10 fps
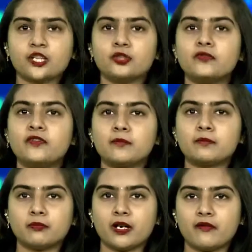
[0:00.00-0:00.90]
తుఫాన్
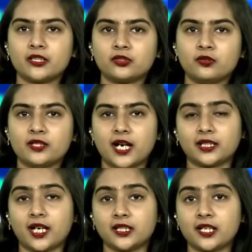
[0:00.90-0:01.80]
ప్రభావంతో గత
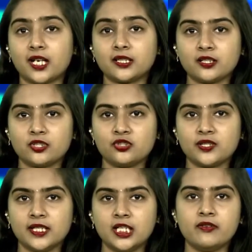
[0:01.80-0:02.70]
అర్ధరాత్రి నుంచి
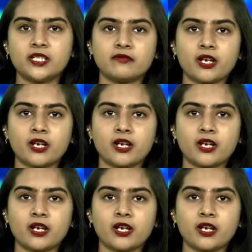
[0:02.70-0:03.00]
డివిజన్